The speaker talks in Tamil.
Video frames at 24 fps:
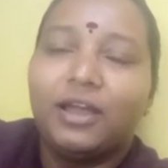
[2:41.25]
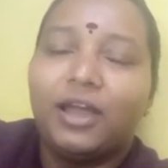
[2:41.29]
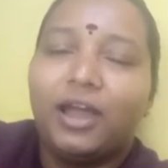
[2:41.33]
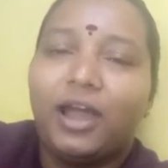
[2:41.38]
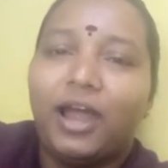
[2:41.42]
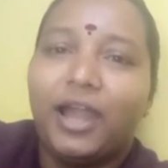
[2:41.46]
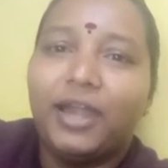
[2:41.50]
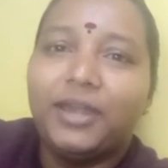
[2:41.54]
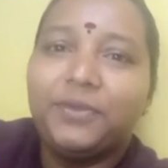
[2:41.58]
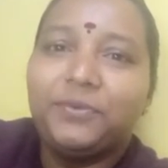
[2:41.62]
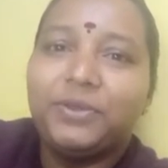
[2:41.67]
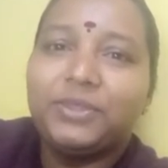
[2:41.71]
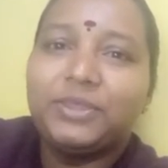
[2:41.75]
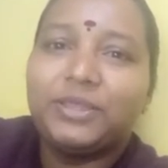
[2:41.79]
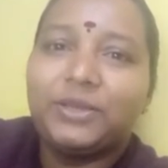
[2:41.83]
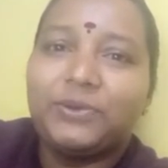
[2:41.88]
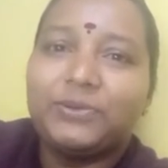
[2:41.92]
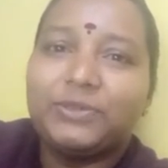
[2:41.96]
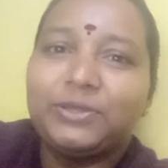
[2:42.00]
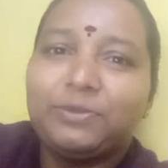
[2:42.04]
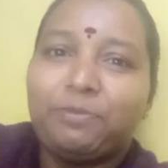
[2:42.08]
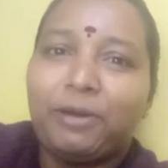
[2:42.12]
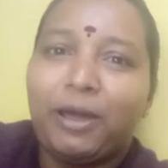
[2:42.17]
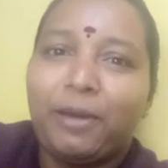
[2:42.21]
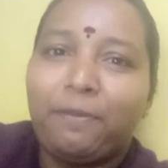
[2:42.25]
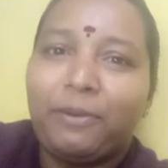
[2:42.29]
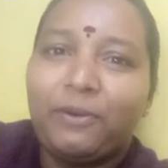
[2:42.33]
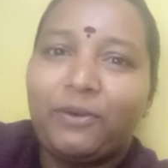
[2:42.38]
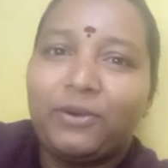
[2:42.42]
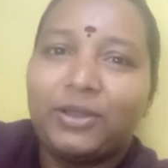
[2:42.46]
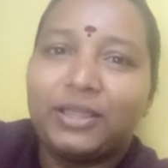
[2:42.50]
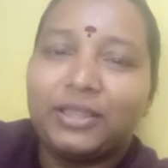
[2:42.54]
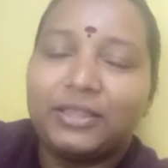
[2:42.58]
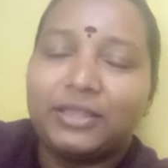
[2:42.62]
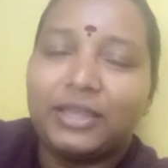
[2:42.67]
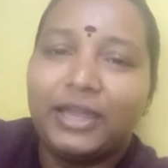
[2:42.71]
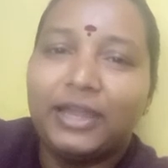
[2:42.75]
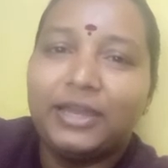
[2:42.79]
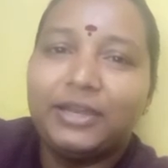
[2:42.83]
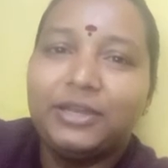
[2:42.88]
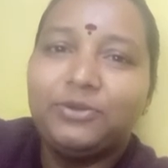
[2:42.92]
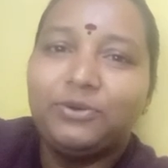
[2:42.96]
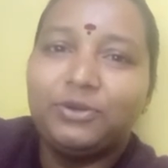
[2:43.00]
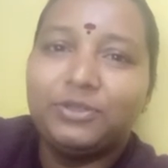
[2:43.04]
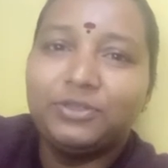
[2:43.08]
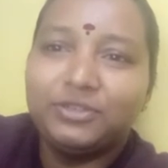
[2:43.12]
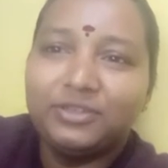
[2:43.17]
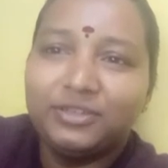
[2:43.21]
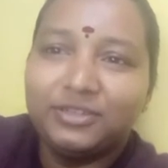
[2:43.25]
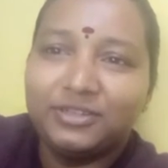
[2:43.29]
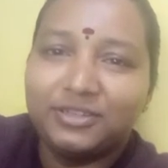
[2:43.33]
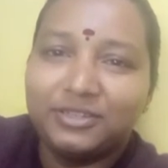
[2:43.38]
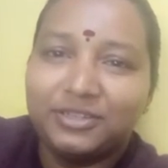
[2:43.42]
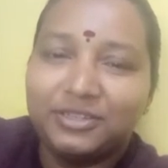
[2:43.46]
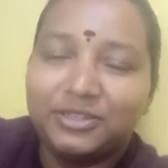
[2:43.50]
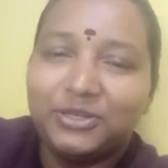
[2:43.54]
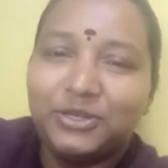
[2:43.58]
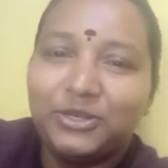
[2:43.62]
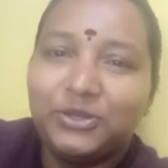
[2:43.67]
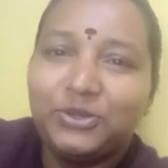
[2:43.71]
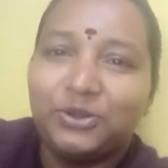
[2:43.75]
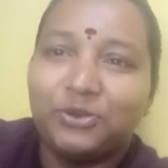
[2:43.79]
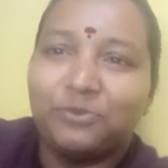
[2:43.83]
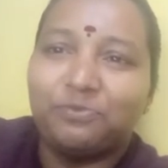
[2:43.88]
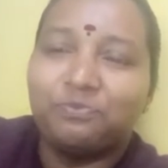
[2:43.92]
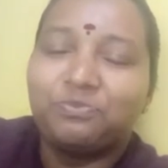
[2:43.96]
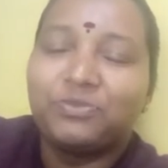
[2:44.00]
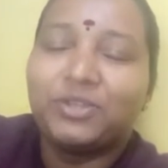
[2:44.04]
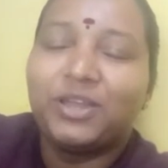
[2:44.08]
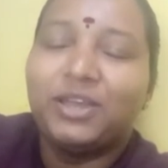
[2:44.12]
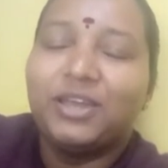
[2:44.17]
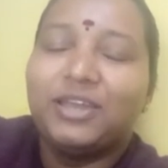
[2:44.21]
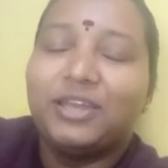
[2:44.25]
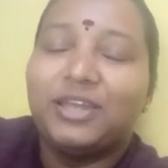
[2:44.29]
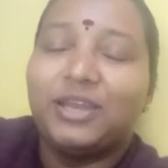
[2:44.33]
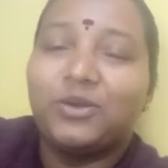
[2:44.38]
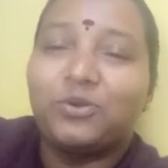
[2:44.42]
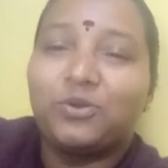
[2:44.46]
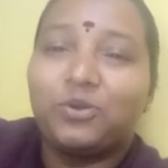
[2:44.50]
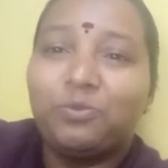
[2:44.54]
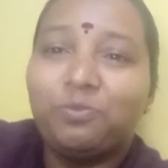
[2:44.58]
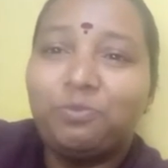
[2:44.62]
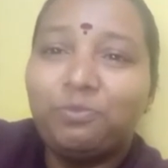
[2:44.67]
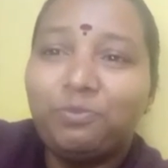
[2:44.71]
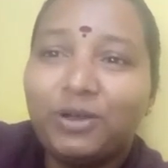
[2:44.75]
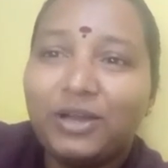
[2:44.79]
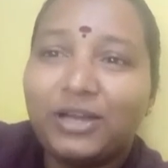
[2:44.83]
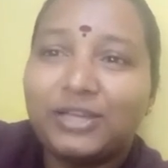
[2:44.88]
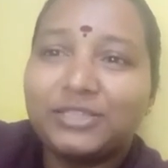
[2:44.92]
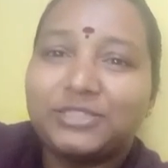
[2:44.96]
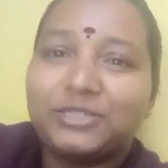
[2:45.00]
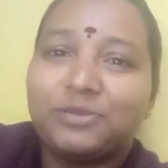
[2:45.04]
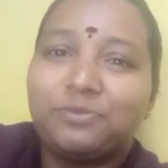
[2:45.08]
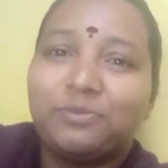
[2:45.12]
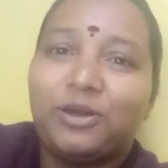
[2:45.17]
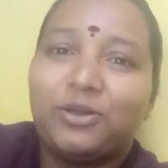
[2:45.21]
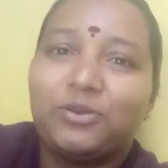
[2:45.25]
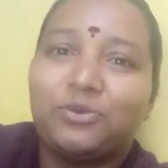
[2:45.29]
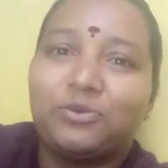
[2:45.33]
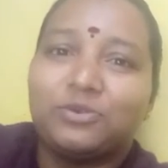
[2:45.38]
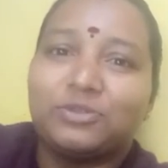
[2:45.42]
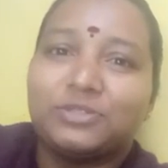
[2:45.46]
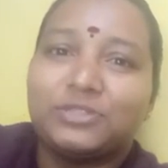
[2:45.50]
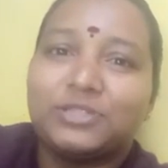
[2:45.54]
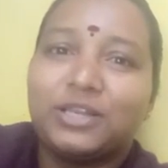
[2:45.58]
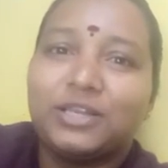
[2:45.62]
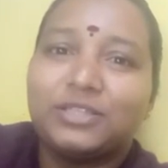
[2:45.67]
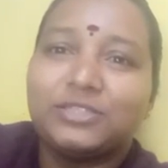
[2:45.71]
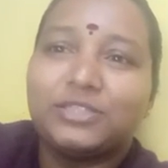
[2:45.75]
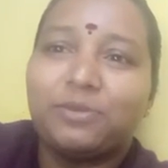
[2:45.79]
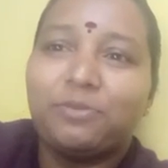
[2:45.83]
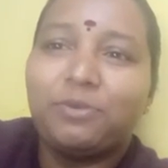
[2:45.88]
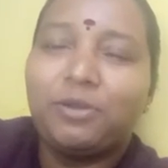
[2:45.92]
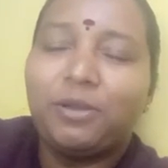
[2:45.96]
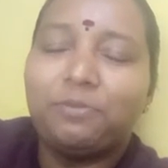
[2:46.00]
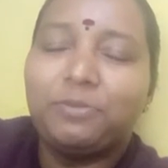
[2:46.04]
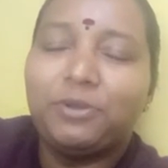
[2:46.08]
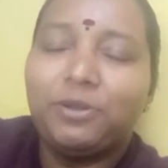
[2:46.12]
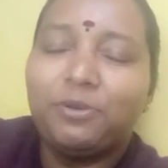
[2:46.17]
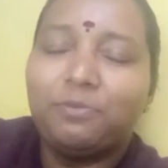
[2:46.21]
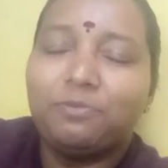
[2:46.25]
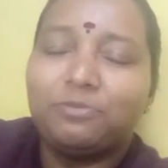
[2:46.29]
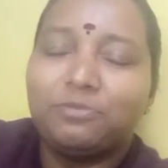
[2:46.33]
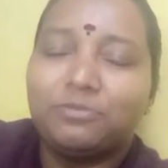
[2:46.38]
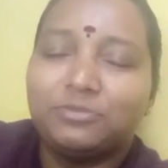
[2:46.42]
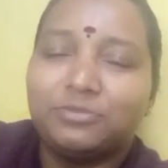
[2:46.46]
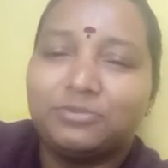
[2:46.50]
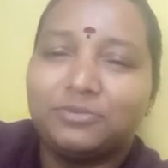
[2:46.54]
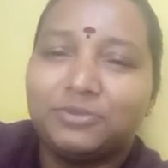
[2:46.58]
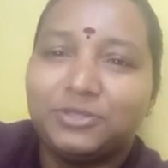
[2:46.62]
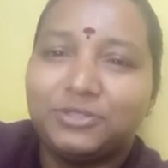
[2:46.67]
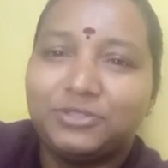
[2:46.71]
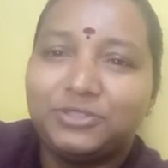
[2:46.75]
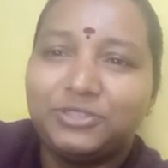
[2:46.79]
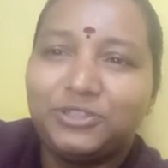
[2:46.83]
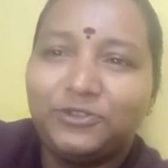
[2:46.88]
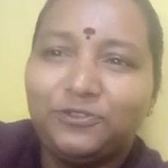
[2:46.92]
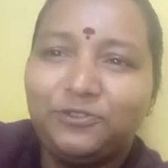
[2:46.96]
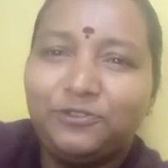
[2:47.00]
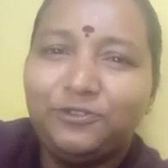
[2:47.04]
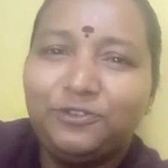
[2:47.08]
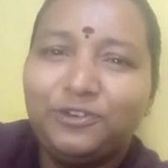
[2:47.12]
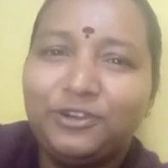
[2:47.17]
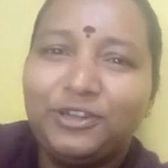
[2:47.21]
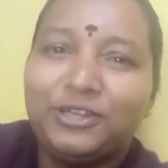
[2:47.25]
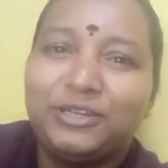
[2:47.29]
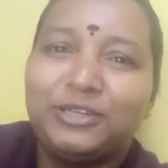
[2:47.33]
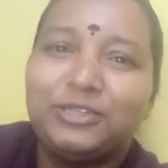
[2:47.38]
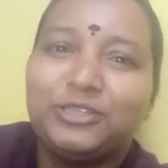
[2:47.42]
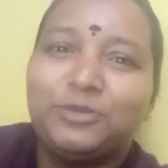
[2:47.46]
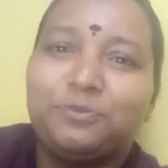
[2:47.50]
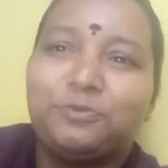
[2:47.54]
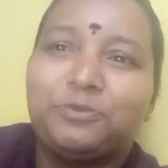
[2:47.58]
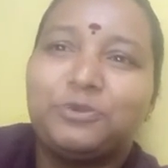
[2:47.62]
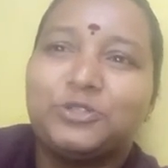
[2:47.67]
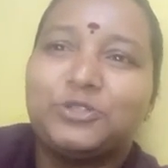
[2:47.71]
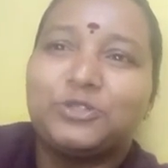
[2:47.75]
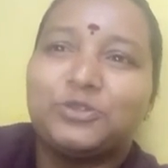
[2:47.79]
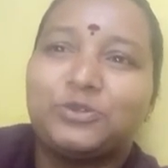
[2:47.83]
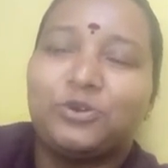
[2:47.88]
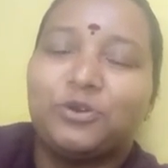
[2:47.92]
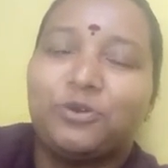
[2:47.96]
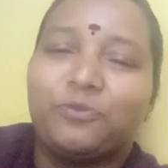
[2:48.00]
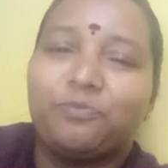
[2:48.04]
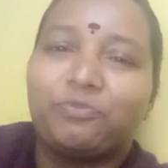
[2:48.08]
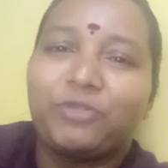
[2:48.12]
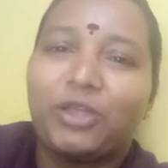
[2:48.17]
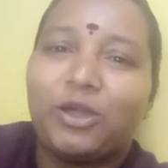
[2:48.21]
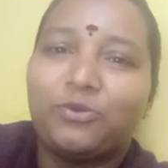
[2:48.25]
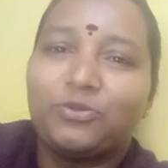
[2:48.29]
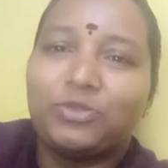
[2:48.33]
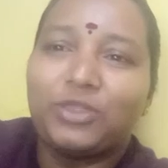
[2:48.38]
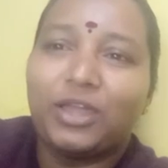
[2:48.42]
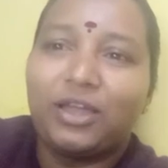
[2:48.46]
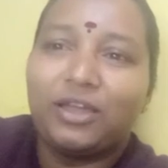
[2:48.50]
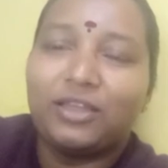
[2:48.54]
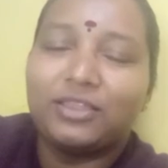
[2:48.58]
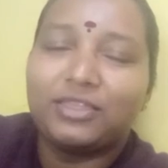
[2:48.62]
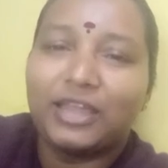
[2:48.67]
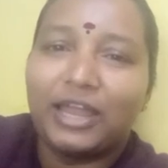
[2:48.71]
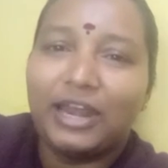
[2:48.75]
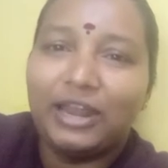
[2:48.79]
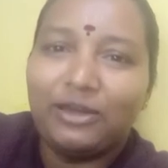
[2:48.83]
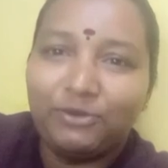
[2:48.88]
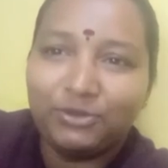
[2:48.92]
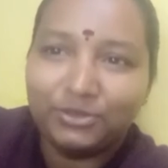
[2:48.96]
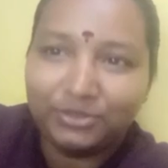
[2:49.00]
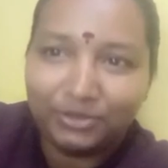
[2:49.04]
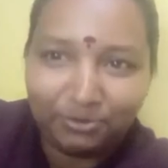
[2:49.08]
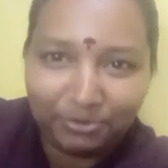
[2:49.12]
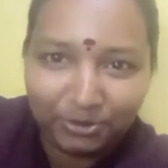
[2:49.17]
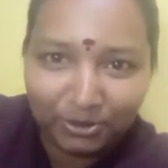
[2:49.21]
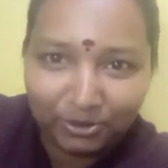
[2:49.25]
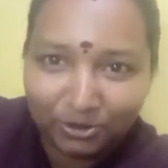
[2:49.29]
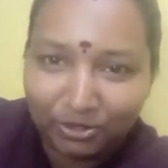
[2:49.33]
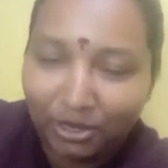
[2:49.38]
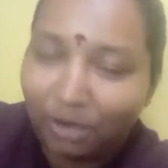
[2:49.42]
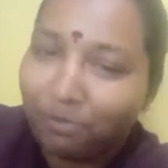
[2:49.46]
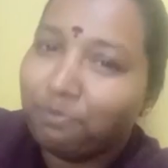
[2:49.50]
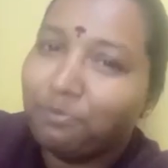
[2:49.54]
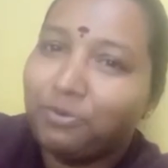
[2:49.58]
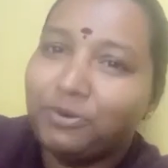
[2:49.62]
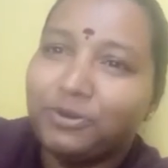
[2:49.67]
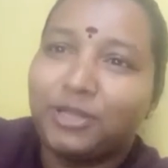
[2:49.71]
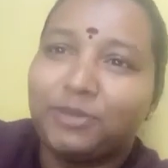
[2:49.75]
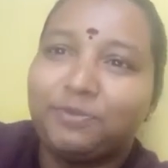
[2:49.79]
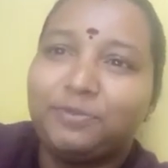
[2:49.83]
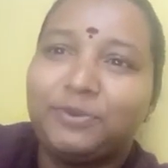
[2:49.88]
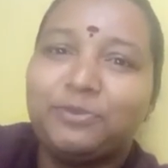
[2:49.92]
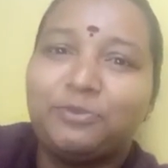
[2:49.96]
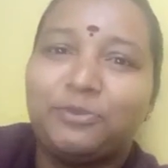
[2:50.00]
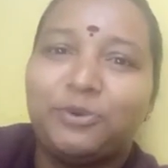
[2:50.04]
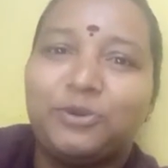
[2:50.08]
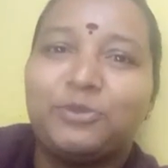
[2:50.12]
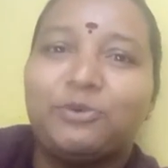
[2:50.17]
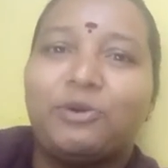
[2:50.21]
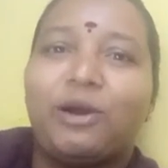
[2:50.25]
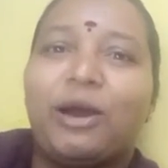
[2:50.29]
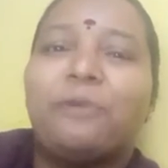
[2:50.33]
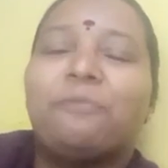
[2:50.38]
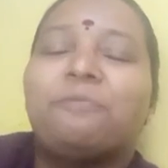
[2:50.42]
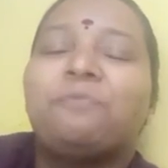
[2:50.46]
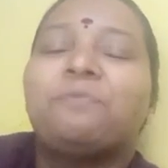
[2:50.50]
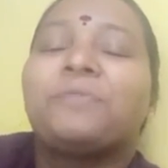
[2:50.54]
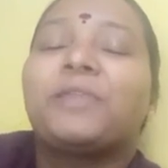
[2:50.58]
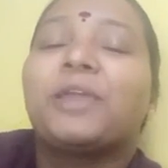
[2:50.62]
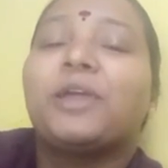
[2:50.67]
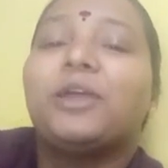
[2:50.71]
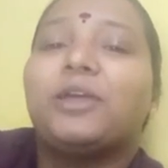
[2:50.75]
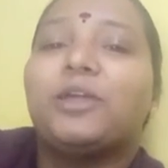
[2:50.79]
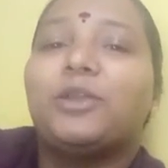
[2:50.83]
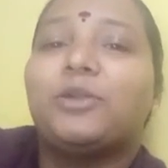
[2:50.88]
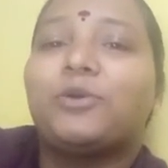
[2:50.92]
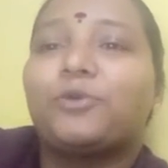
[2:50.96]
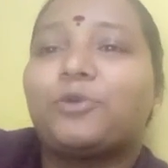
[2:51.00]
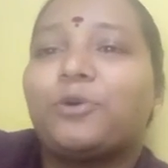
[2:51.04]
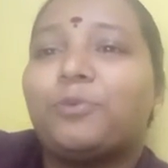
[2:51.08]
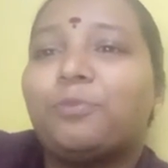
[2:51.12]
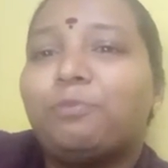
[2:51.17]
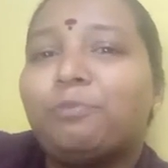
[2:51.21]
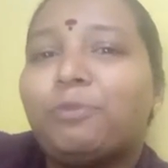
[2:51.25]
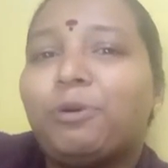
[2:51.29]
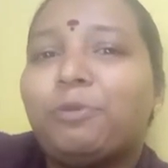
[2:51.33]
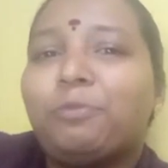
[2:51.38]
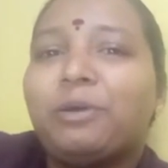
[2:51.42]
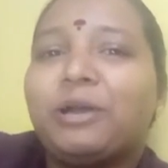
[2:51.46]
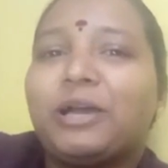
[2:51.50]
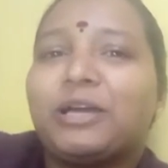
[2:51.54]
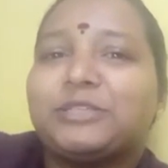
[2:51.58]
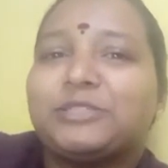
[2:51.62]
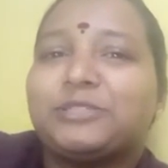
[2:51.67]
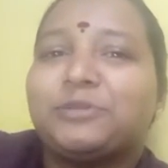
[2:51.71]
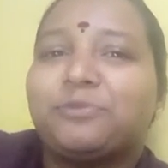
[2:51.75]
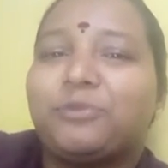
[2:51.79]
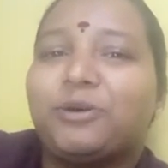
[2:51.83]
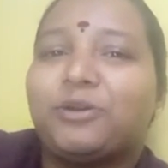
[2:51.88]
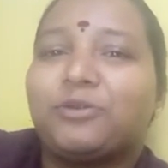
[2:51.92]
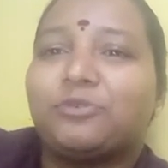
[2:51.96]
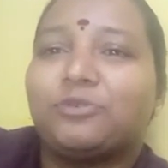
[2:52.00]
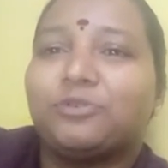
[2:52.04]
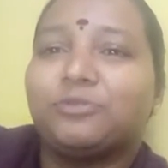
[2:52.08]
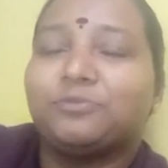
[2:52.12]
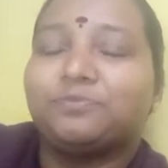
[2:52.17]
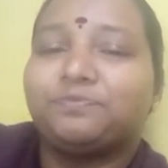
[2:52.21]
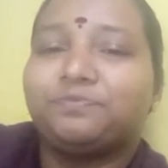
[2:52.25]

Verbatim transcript: அடி வயத்தில் வந்து பாப்பாவோட ஹெட்டு வந்து இடிக்கும் எனக்கு ரொம்ப கஷ்டமாக இருக்கும் சில சமயம் அப்படியே ஜிவ்வுன்னு இழுத்து பிடிச்சிக்கும் அவள் த தலை வந்து இப்படி டப்பு டப்புன்னு மோதுவாள் எனக்கு ரொம்பவுமே கஷ்டமாக இருக்கும்